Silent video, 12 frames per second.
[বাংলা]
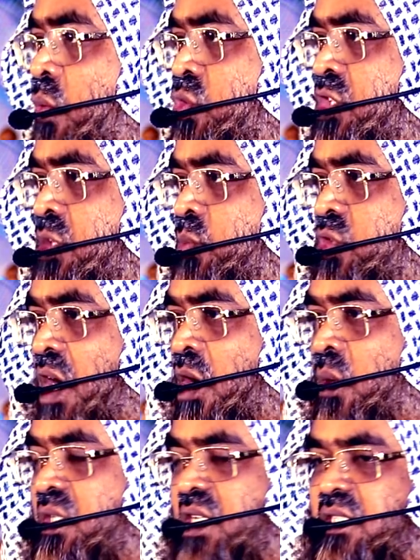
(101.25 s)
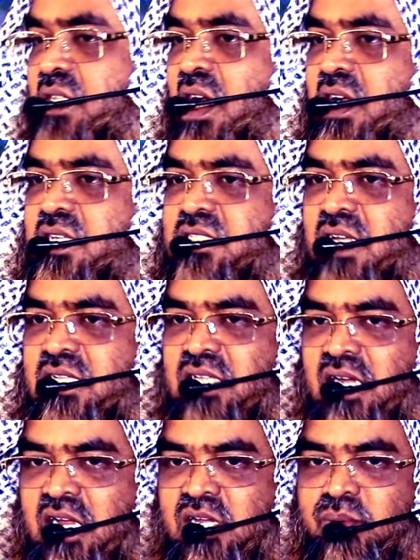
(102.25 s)
উজিবু
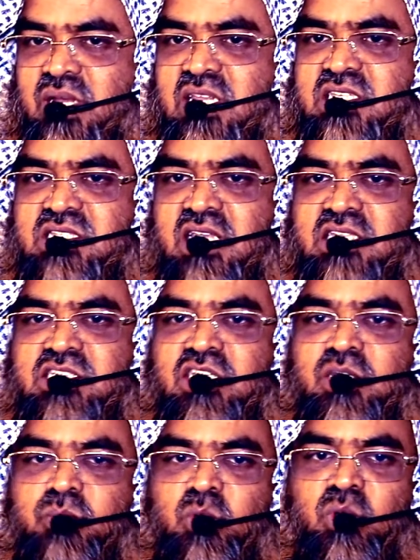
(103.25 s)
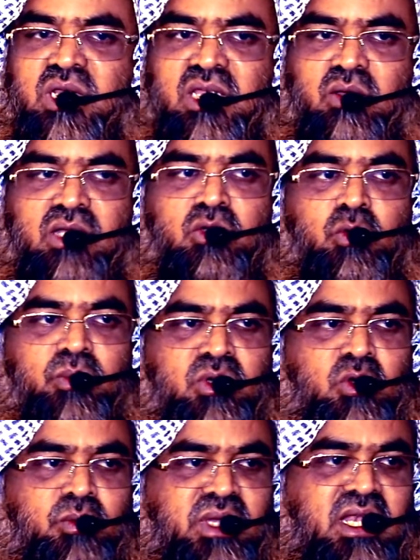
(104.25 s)

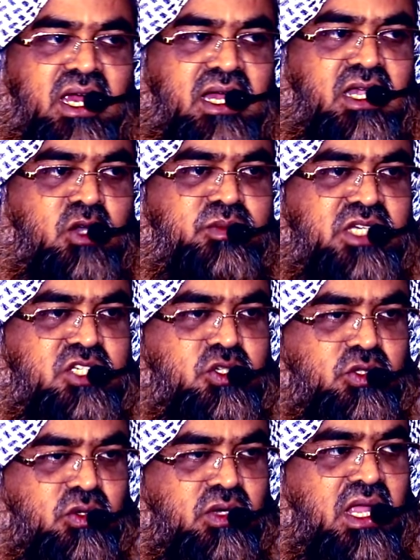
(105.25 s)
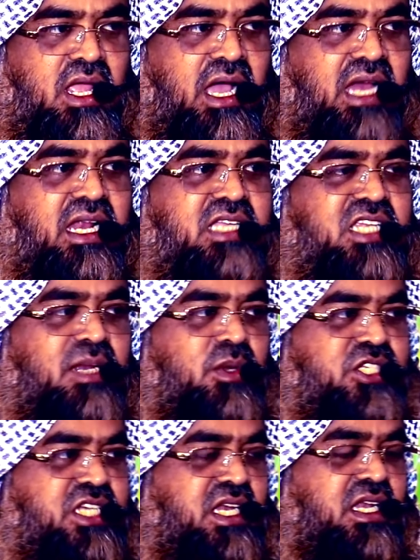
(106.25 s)
দাওয়াতুন আল্লাহ তালা
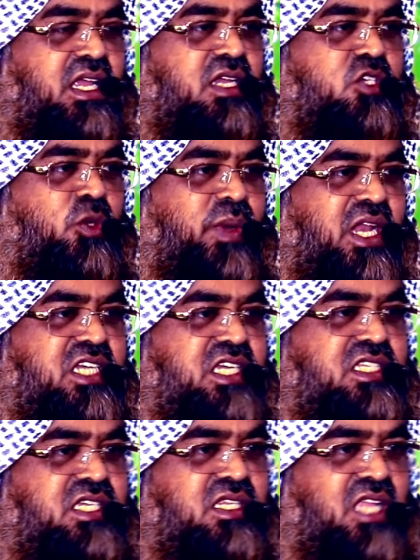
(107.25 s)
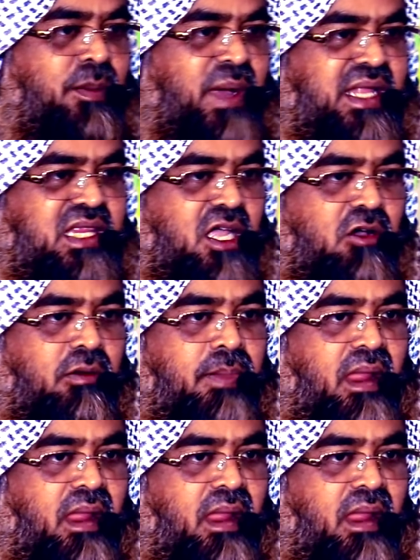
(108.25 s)
বলছেন সুপারিশের চিন্তা বাদ দাও